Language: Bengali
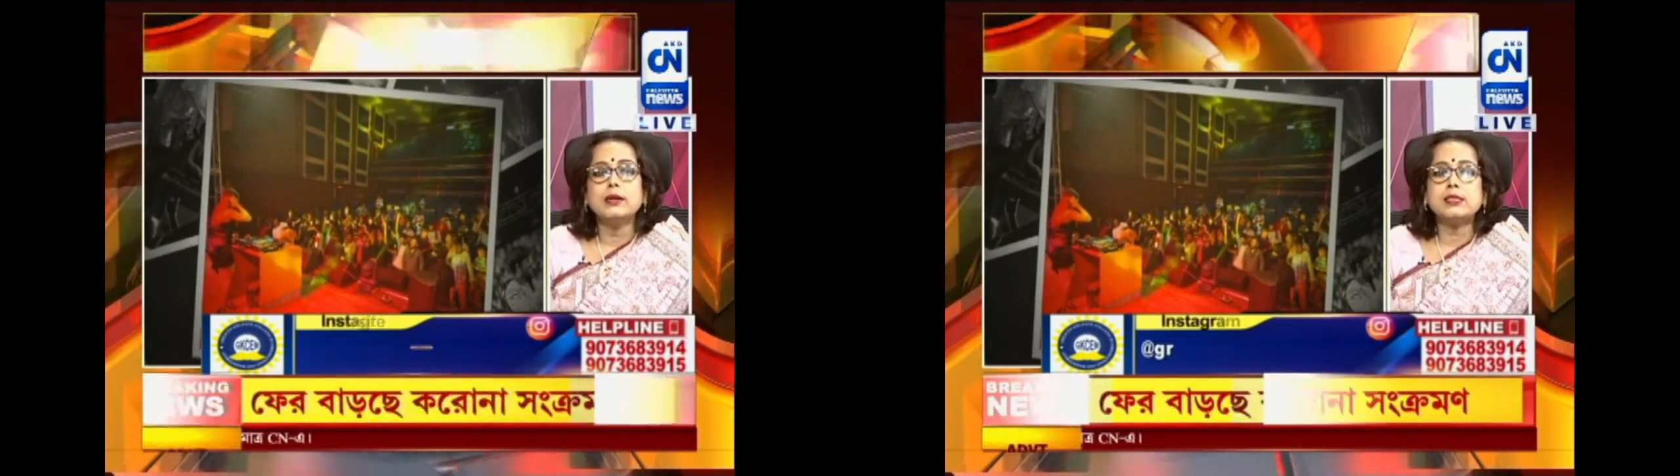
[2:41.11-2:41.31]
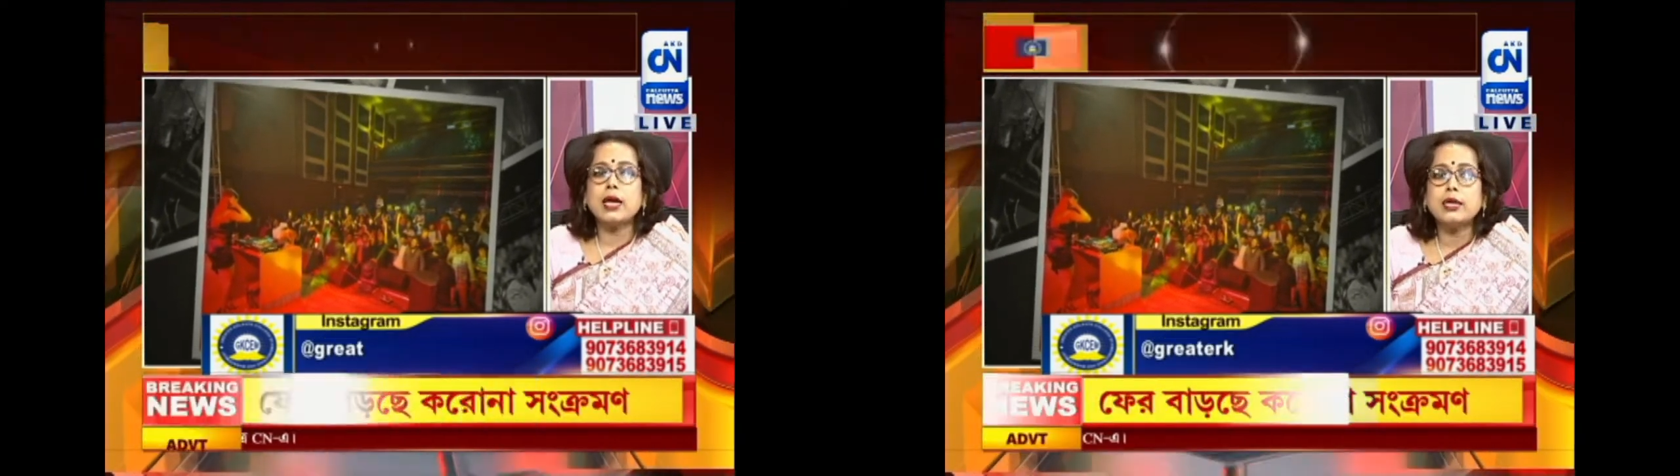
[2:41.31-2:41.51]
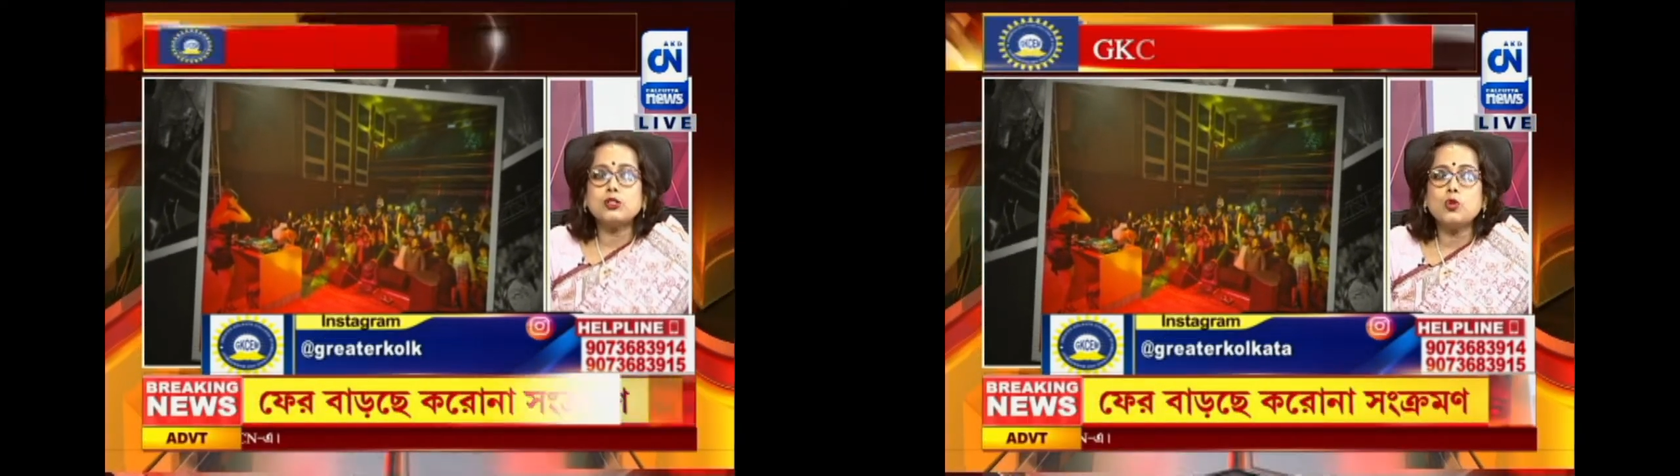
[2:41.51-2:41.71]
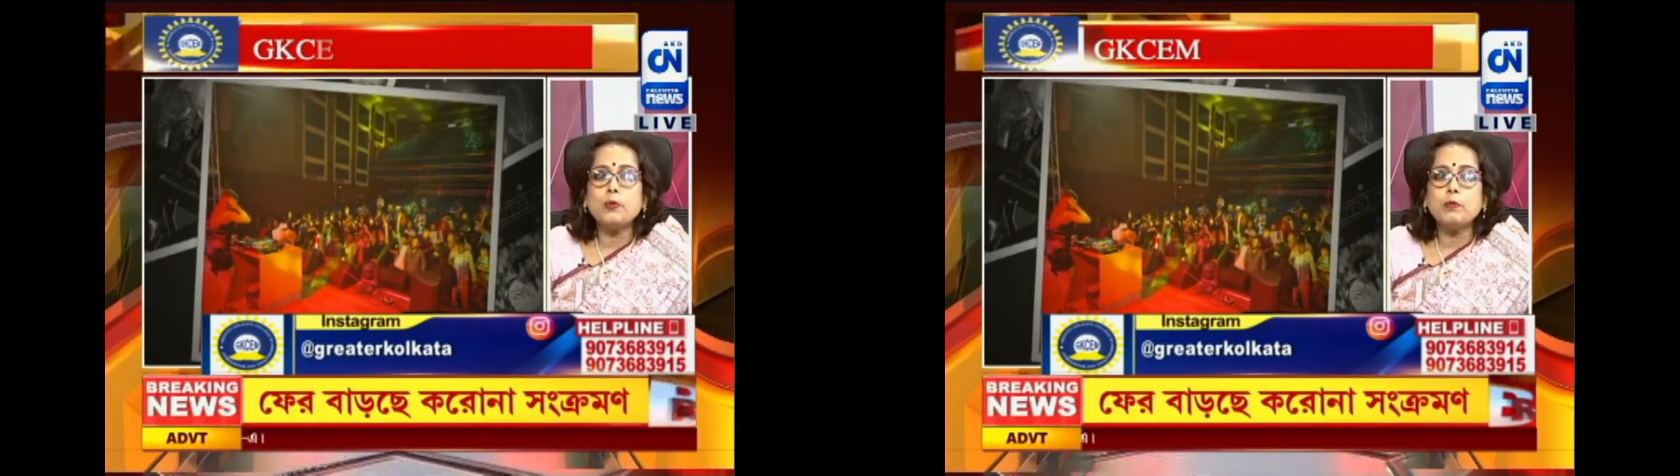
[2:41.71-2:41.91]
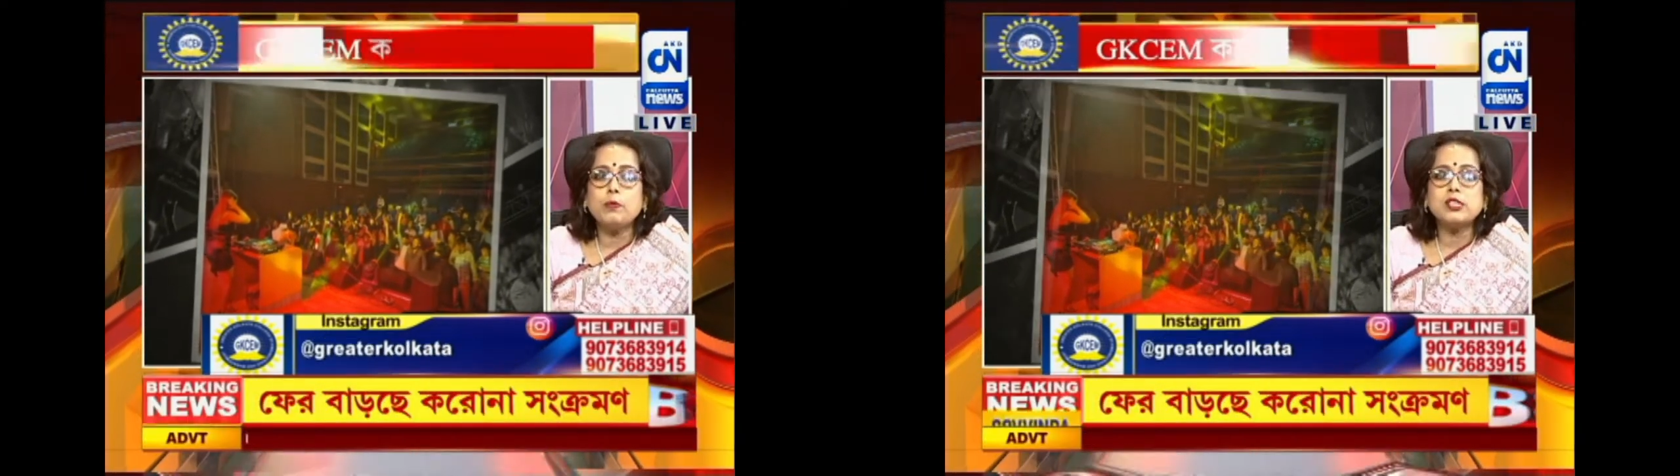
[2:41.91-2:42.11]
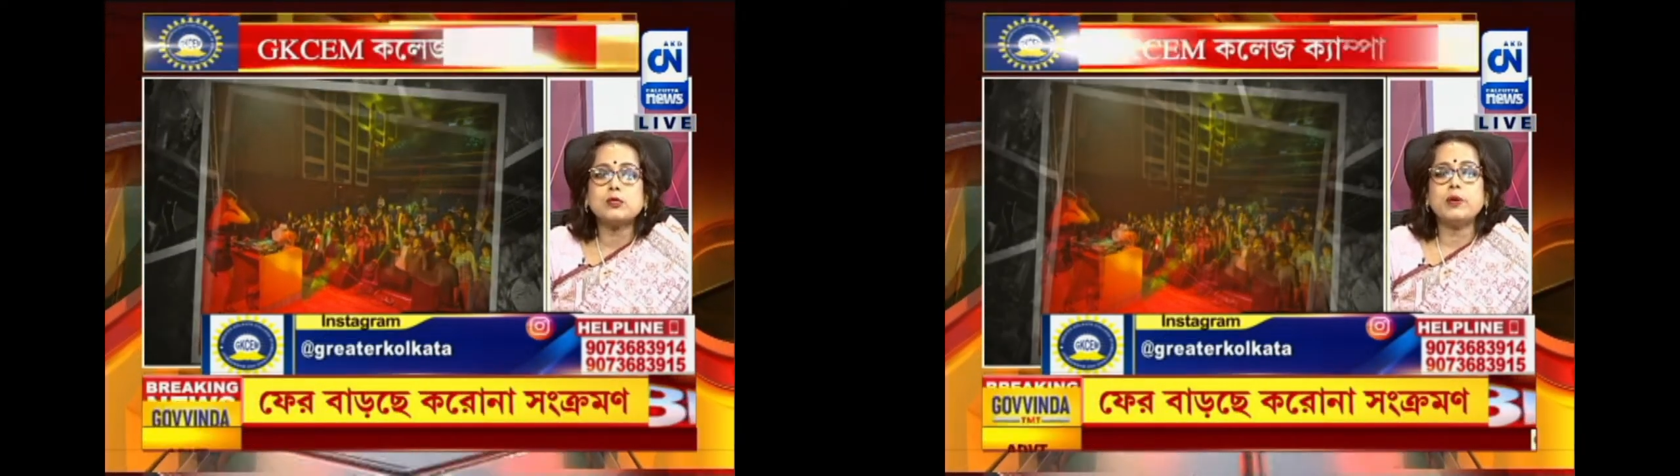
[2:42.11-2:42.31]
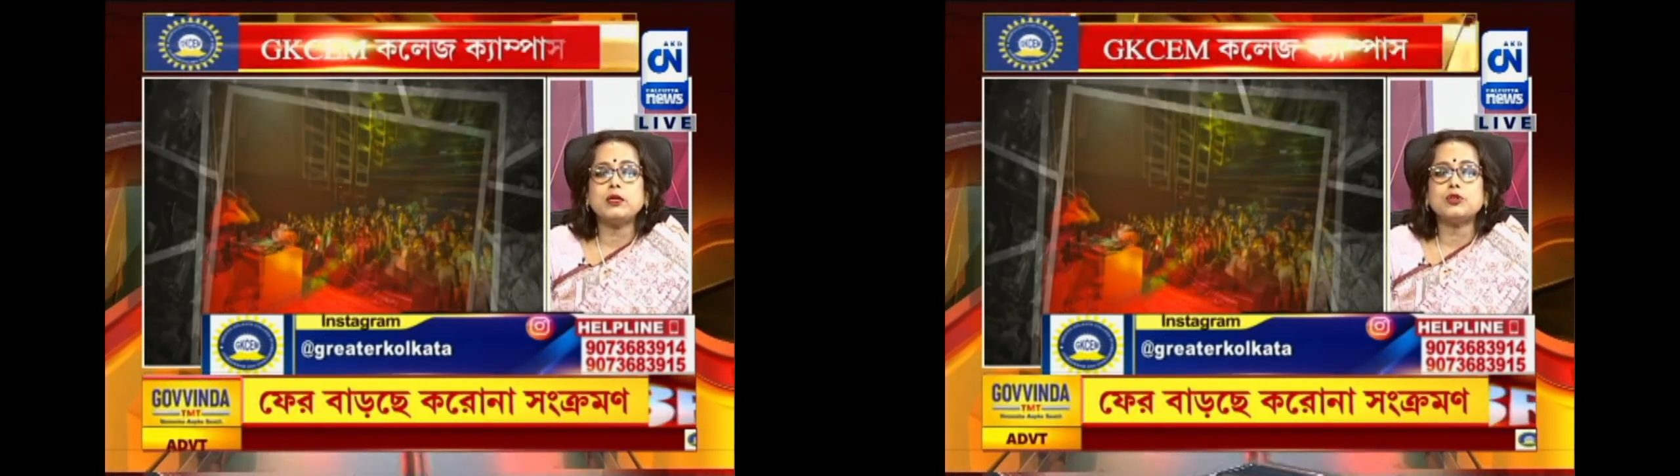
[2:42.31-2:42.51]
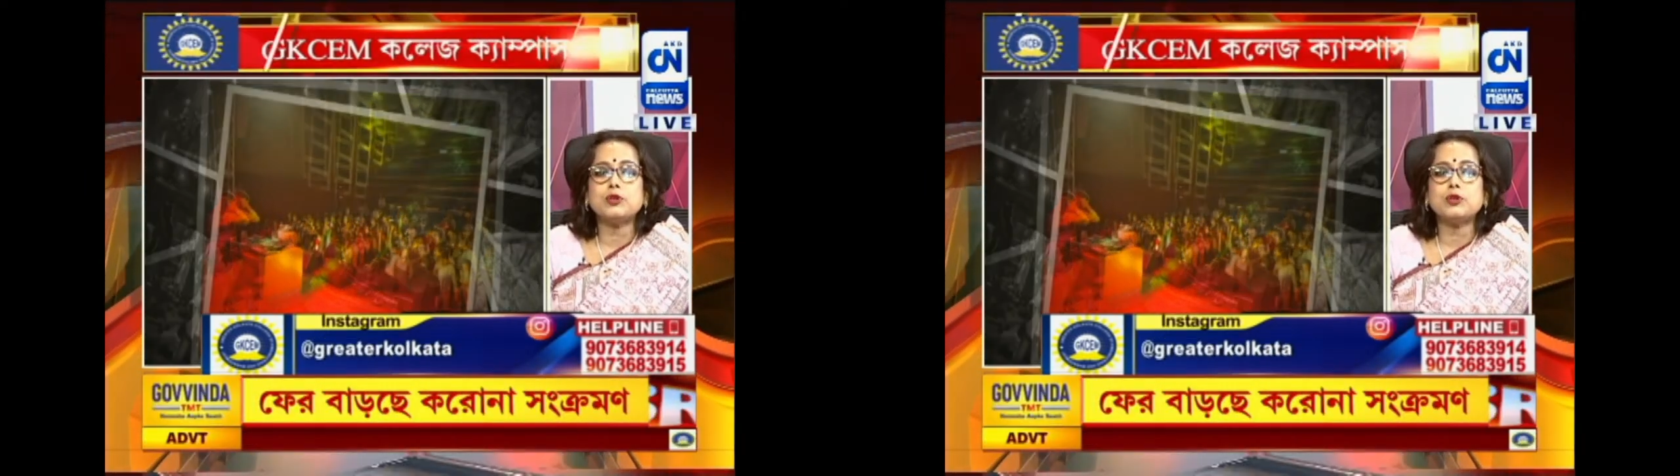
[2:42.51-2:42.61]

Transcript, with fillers: জেআইএস গ্রুপের প্লেসমেন্ট